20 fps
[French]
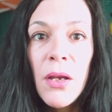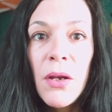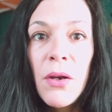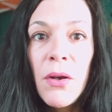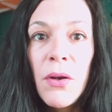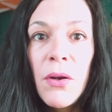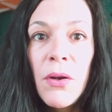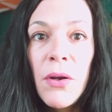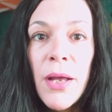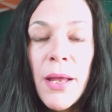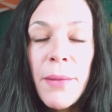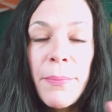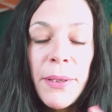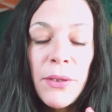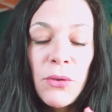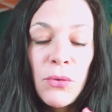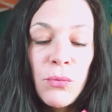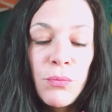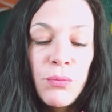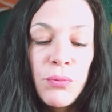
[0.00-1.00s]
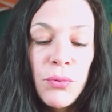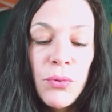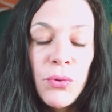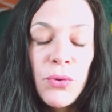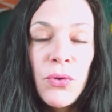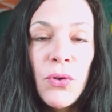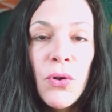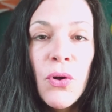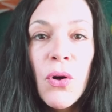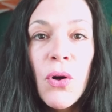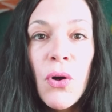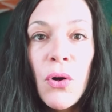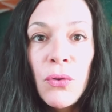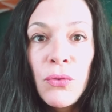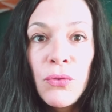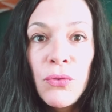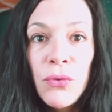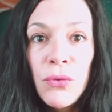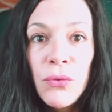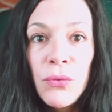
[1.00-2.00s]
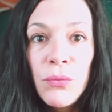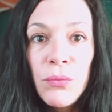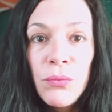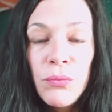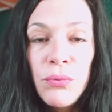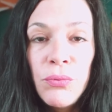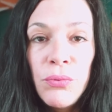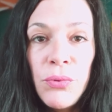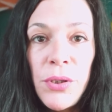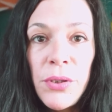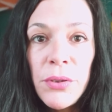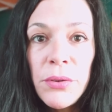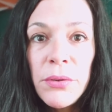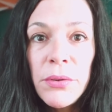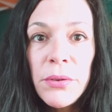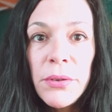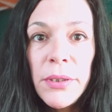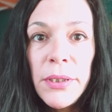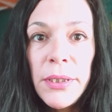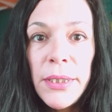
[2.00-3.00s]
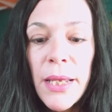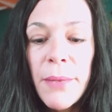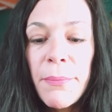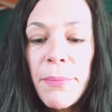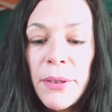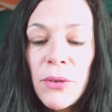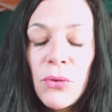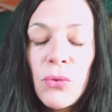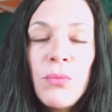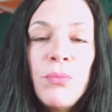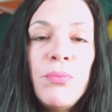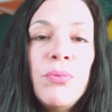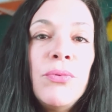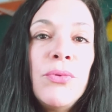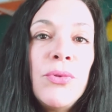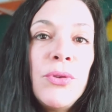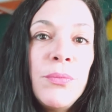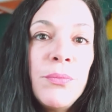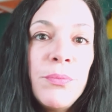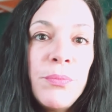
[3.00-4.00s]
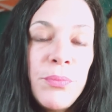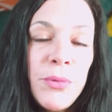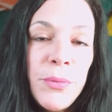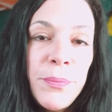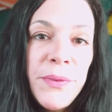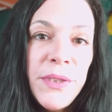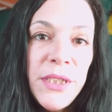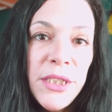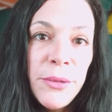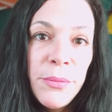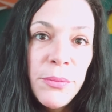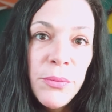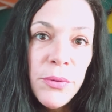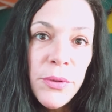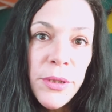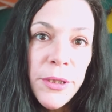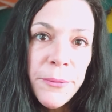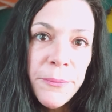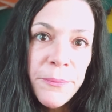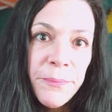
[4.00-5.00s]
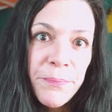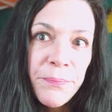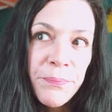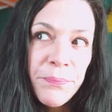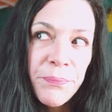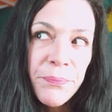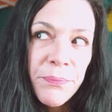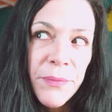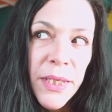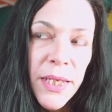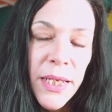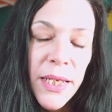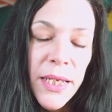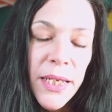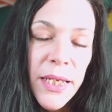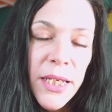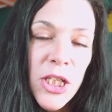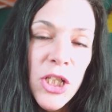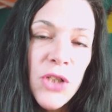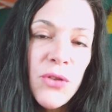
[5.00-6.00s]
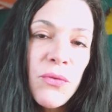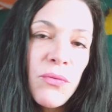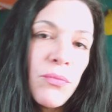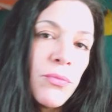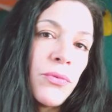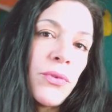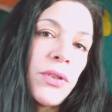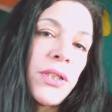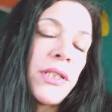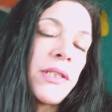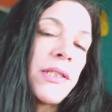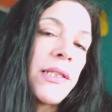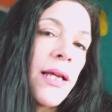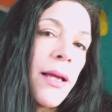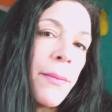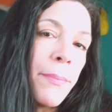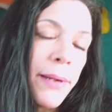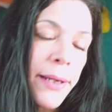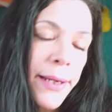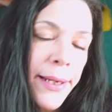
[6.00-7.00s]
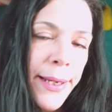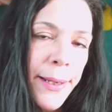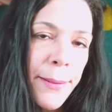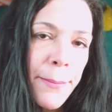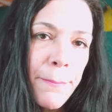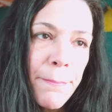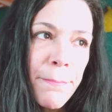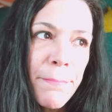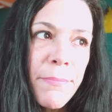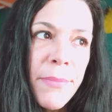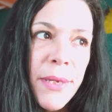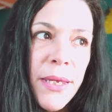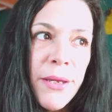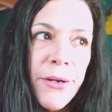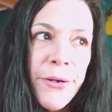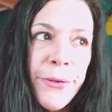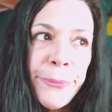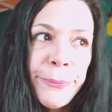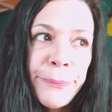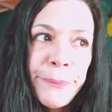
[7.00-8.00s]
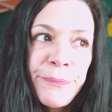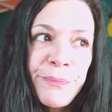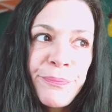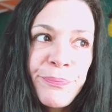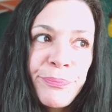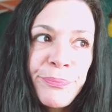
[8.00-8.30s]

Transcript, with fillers: Euh, un patron pour une grande boule et un patron pour une plus petite boule. Et je vais vous montrer ça après, mais euh,